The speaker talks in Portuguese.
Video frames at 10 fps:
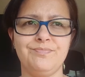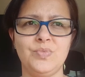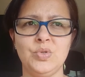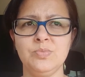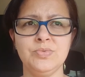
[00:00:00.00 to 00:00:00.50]

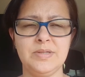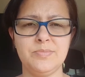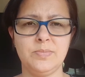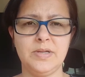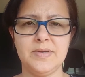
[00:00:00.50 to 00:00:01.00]
Todo mundo tem
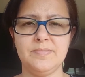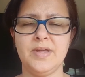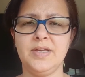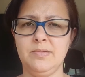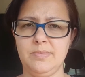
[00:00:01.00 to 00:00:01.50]
problema.
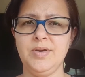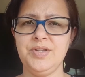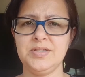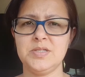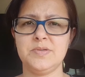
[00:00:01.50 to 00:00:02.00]
É que a
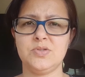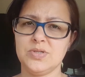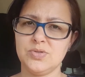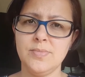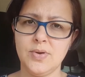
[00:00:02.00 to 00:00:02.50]
maioria das pessoas
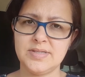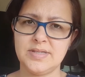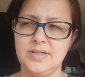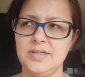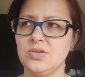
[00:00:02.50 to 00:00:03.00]
não mostra,
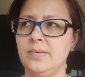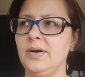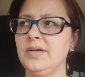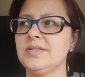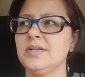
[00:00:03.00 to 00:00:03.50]
né? Só
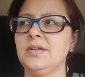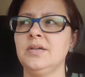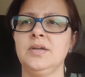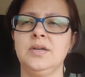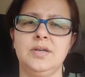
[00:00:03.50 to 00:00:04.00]
mostra
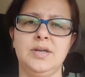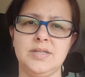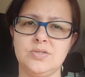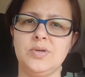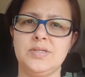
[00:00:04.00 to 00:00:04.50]

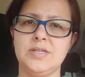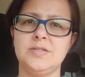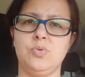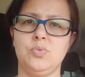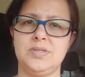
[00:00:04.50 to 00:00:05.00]
as coisas
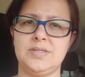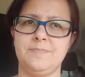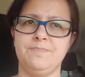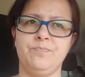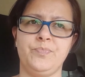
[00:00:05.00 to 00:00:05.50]
boas.
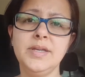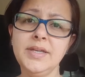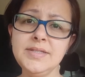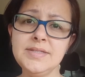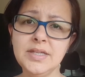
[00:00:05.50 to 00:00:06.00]

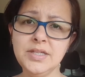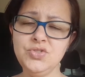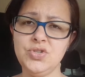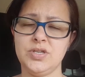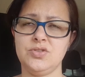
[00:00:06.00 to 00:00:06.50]
E sim,
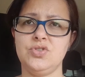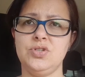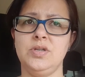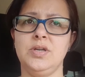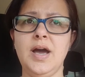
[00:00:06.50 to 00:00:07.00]
gente,
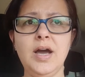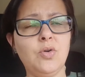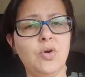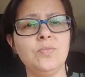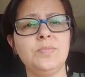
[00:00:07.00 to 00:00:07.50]
a
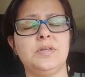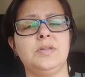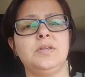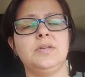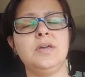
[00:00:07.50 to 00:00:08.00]
Kombi
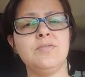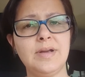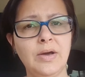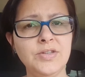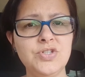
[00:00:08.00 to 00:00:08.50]
é um
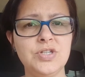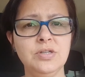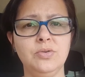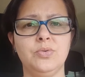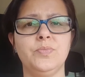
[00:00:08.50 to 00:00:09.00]
carro
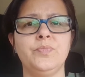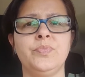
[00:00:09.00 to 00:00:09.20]
antigo.